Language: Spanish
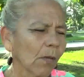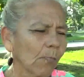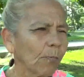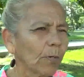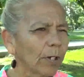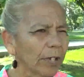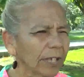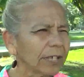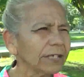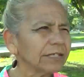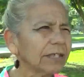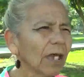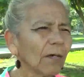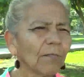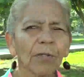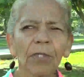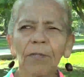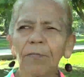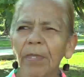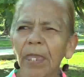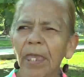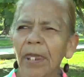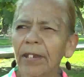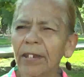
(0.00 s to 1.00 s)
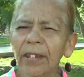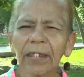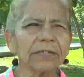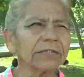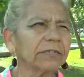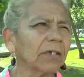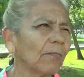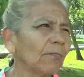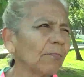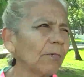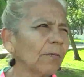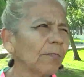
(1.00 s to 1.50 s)
pues está muy bien y
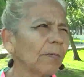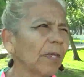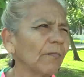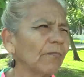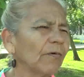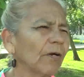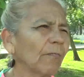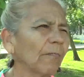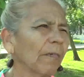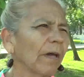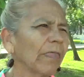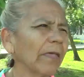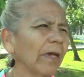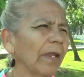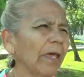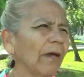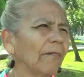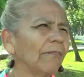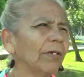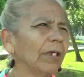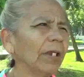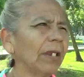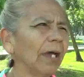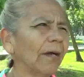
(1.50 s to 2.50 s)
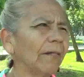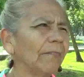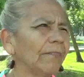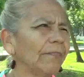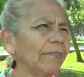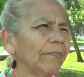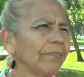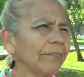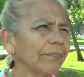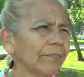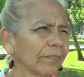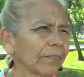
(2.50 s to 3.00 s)
está muy bien formada la fila.
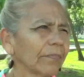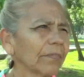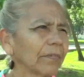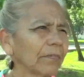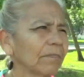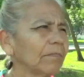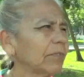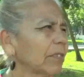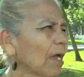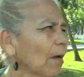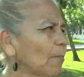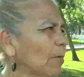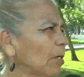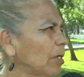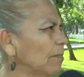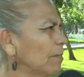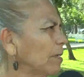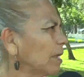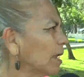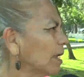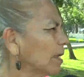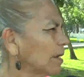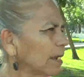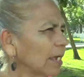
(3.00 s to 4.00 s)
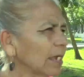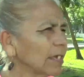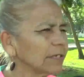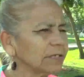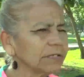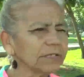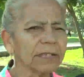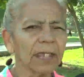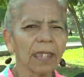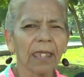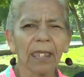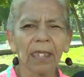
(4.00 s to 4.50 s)
Está muy bien
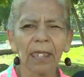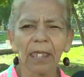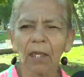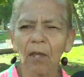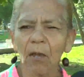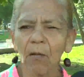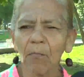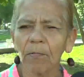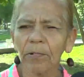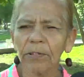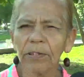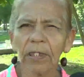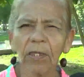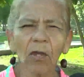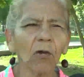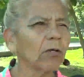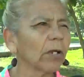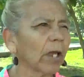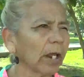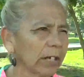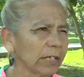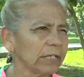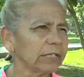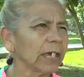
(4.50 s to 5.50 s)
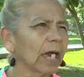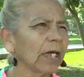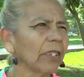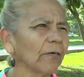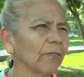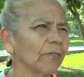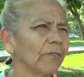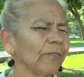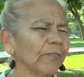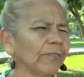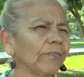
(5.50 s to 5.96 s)
este, organizado.